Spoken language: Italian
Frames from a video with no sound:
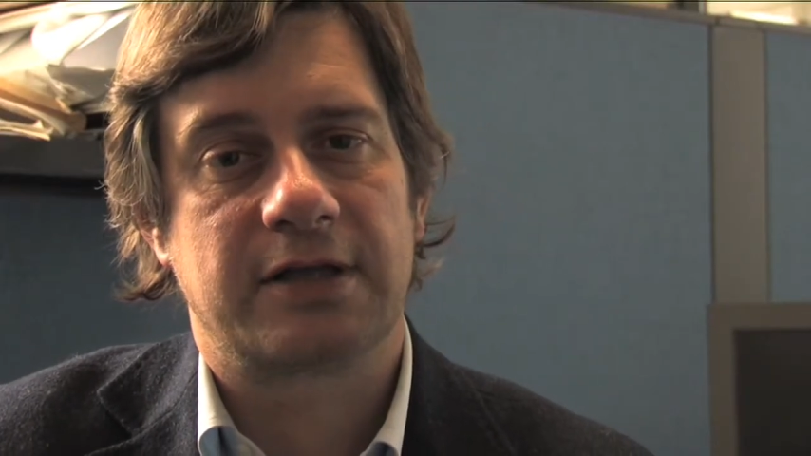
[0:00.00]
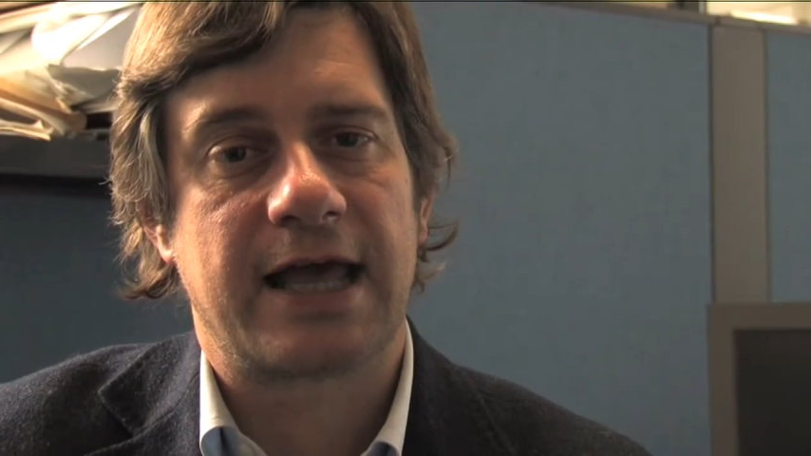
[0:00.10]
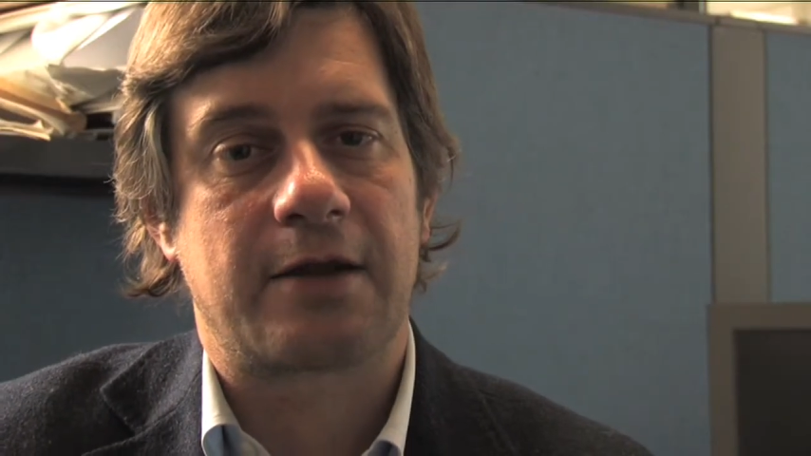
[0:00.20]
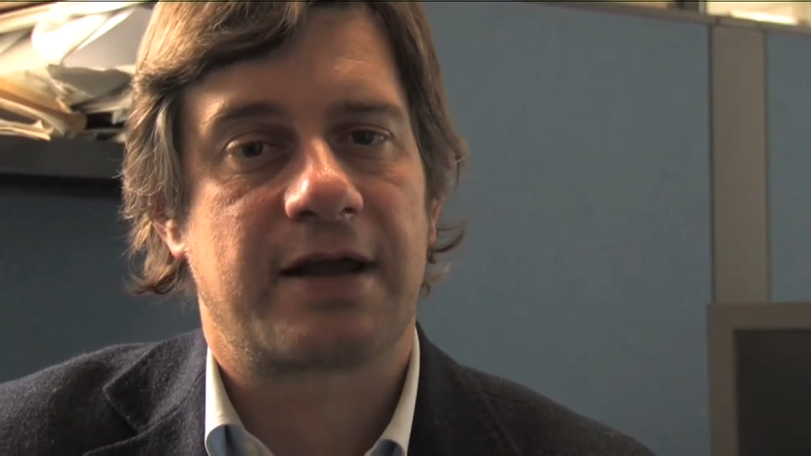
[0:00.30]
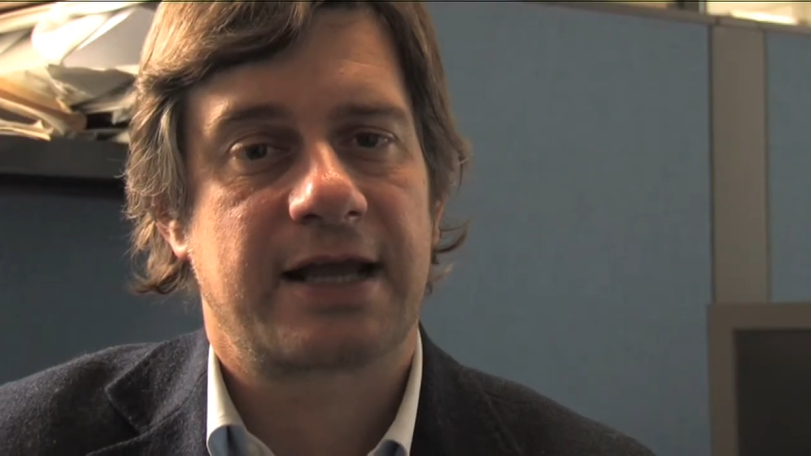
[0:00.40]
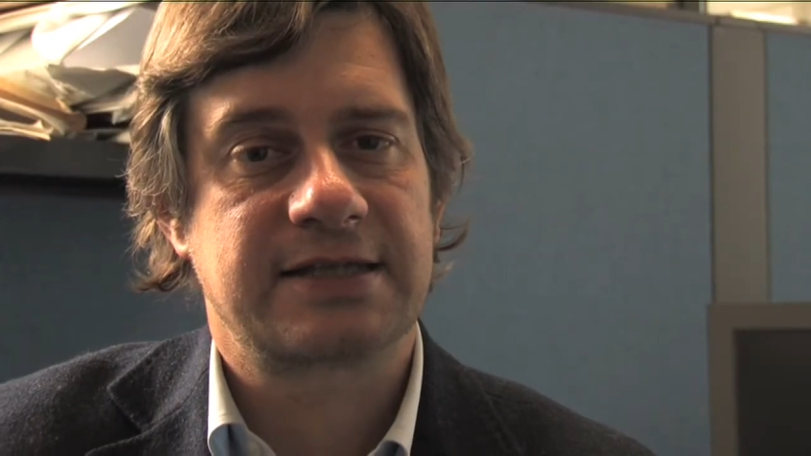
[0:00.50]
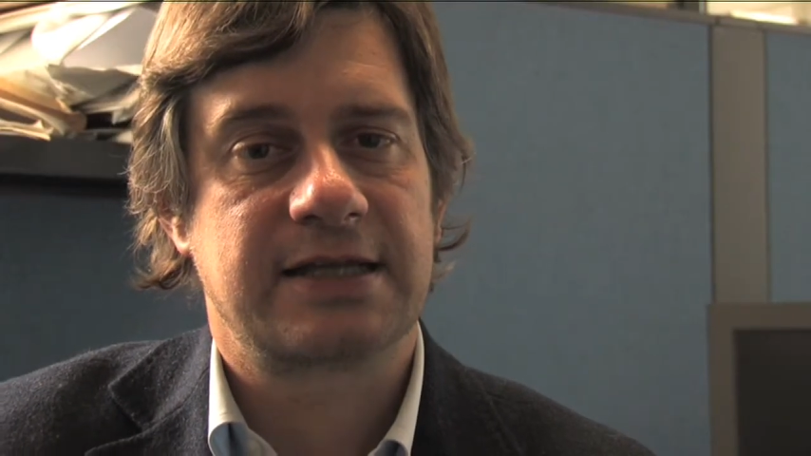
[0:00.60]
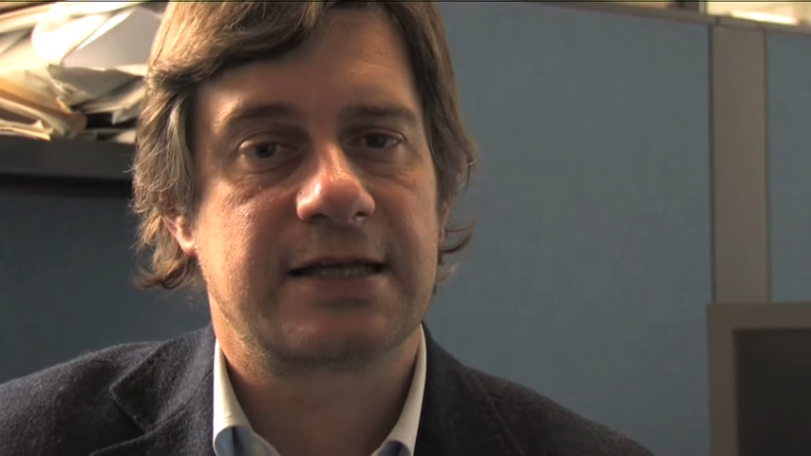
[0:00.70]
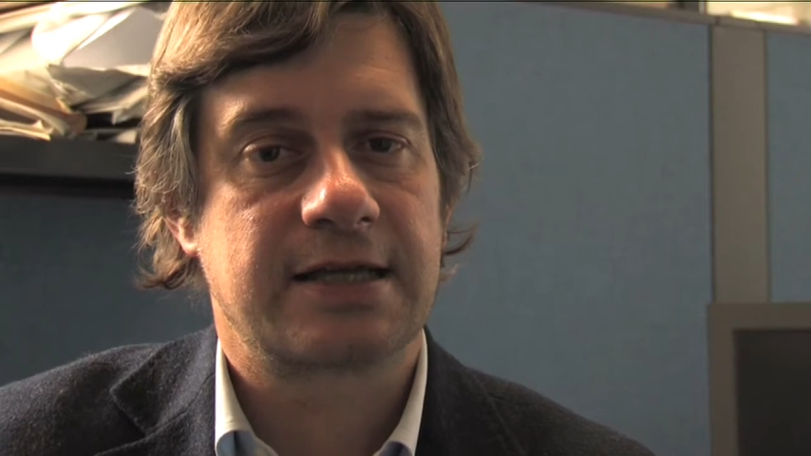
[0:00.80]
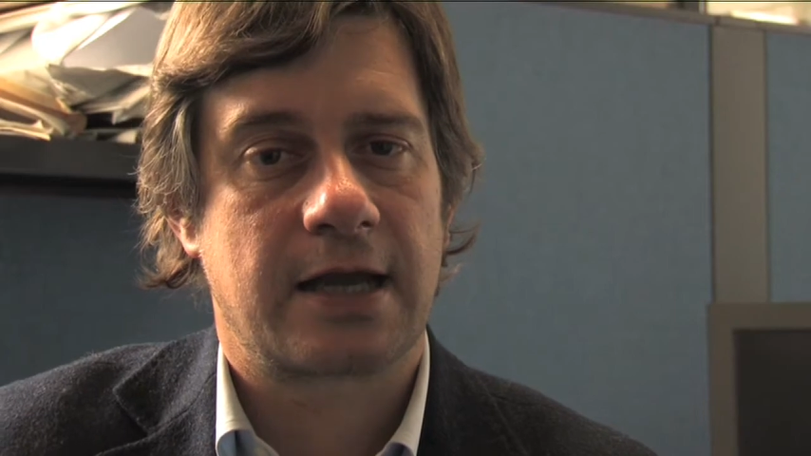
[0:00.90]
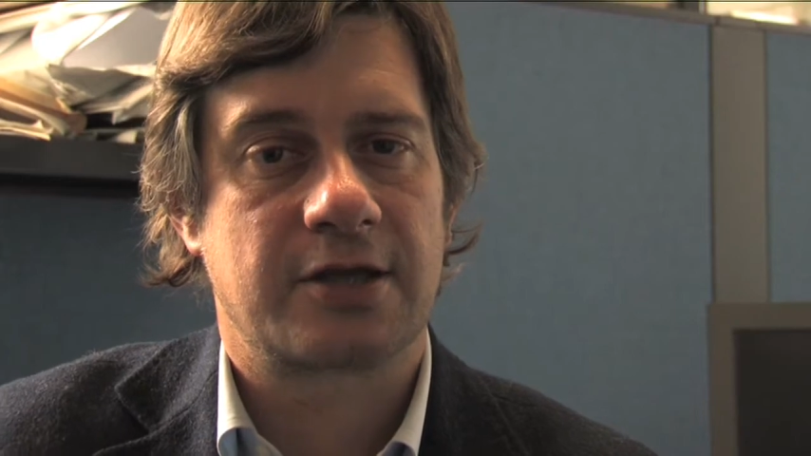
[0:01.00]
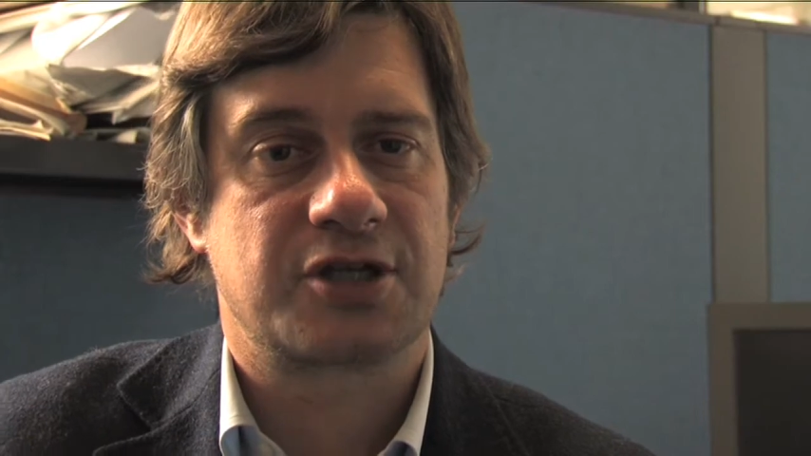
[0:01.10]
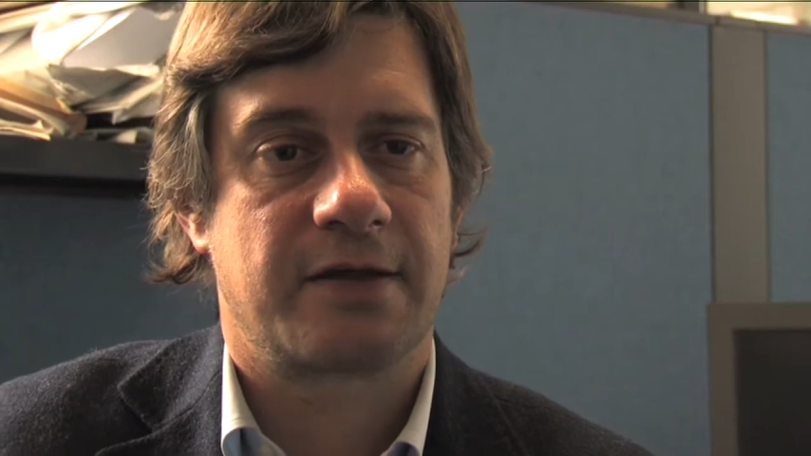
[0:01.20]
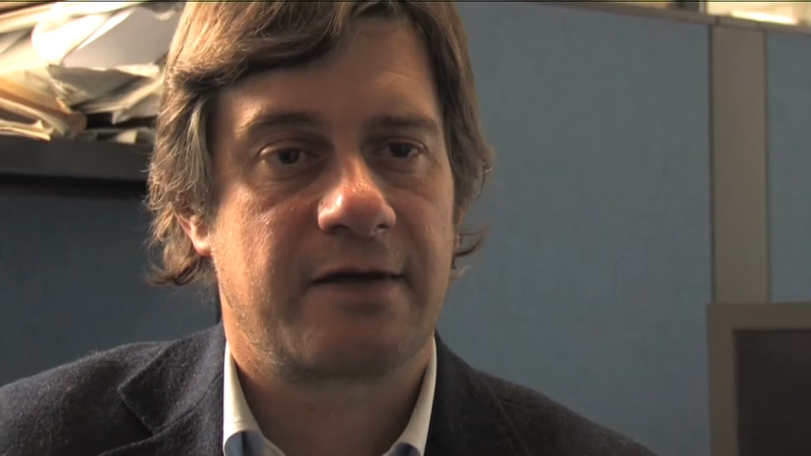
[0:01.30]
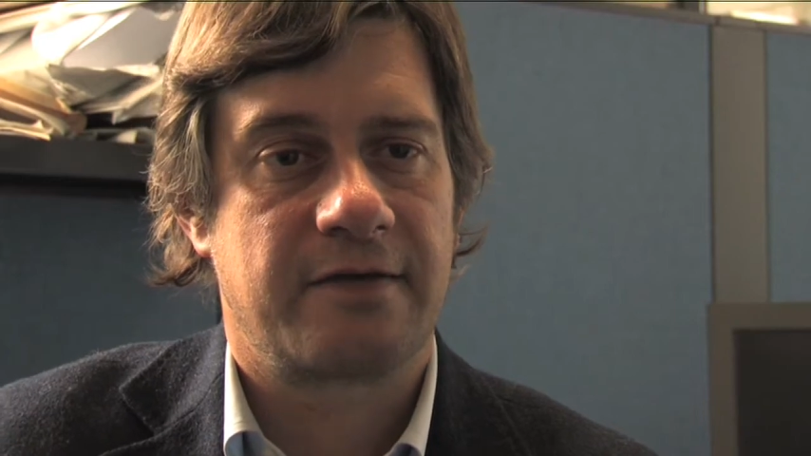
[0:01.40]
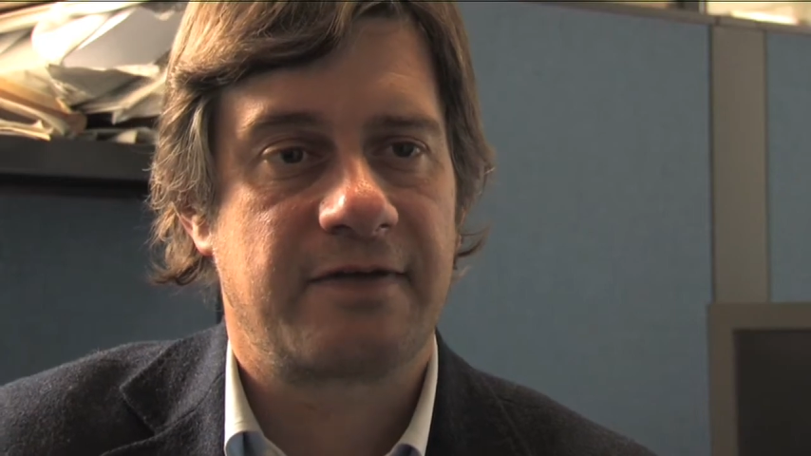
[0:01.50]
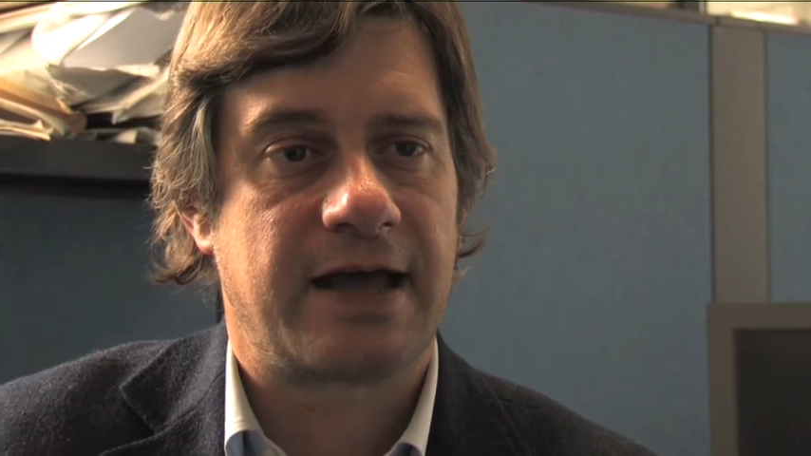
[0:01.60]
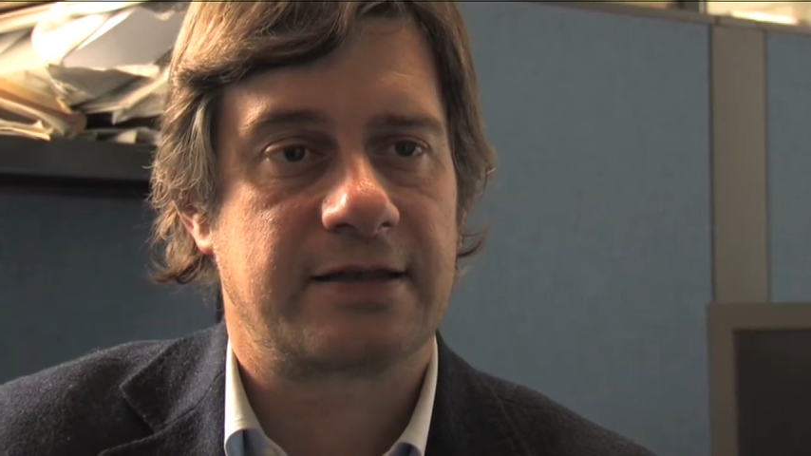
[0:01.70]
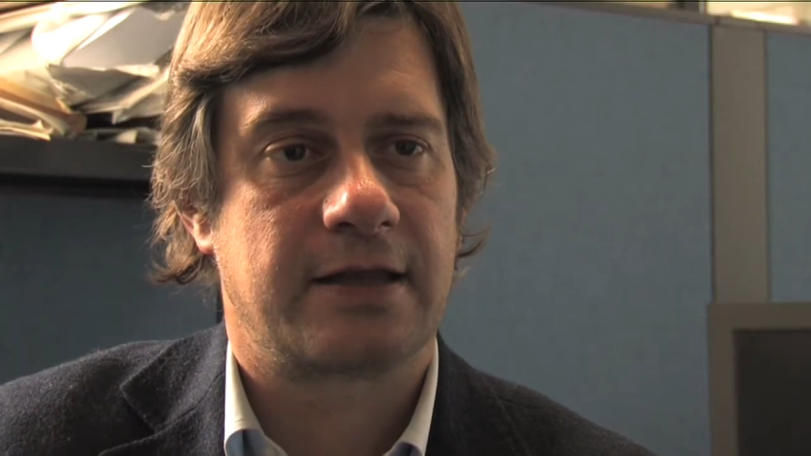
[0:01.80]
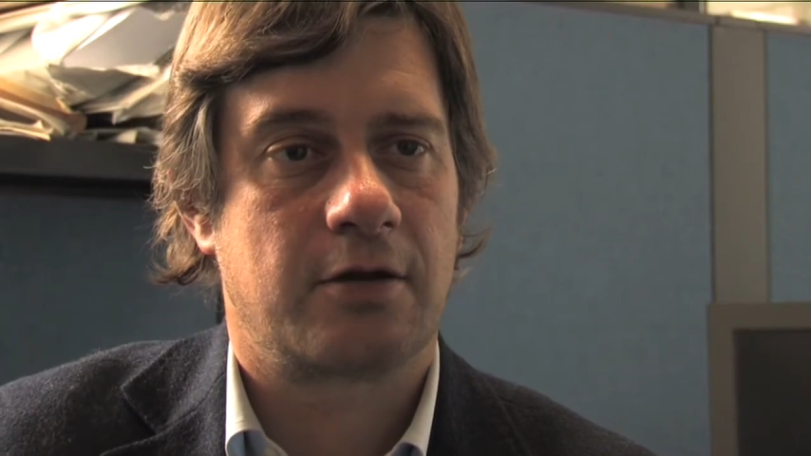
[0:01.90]
era una casalinga che ce l'aveva
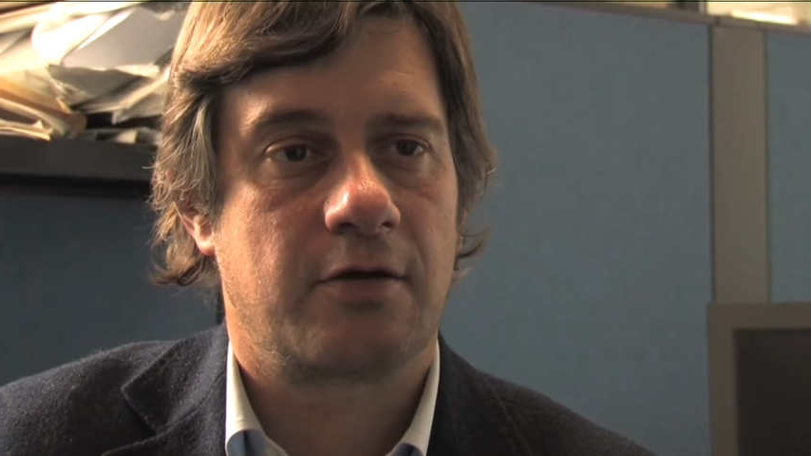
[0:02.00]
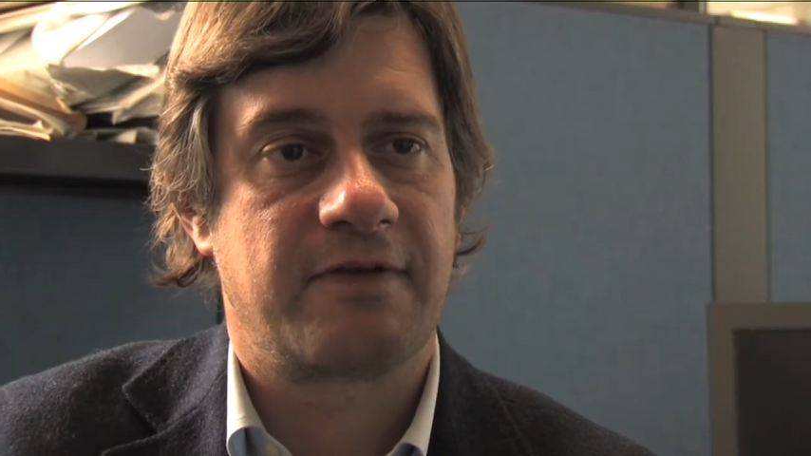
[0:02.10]
fatta, no?